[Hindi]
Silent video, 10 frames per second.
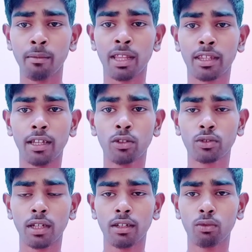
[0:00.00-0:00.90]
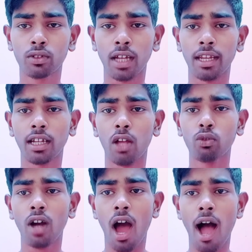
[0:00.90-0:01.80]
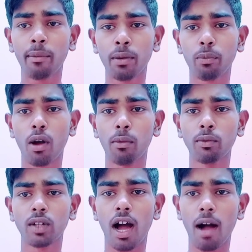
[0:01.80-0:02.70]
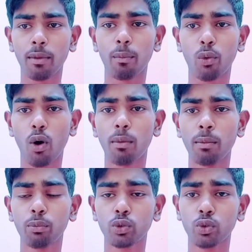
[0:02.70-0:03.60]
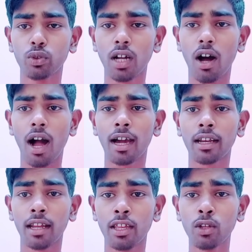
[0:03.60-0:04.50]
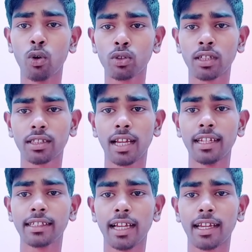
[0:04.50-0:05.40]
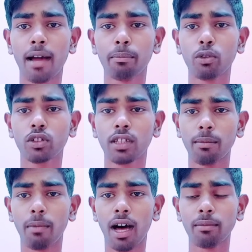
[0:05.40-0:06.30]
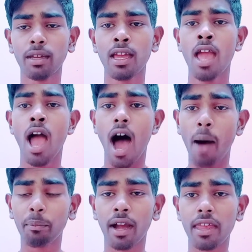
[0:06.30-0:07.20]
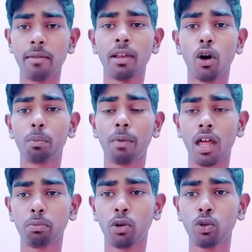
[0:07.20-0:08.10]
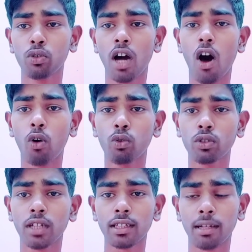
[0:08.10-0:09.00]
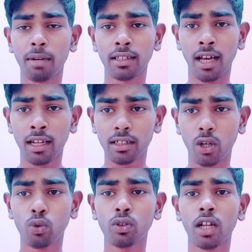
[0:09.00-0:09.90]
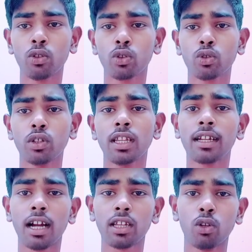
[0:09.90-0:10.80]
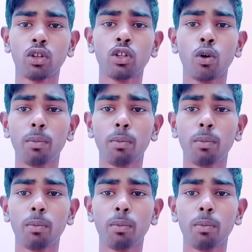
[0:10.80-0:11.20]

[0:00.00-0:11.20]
मैं सोल्यूशन उसका निकालूंगा आपके प्रॉब्लम का आपका प्रॉब्लम पूछूंगा अगर नहीं हो सकता इंस्टाग्राम पे उसके बाद में आपका ईमेल और पासवर्ड लूँगा और उसका समाधान करूँगा दोस्तों इनका क्यों नहीं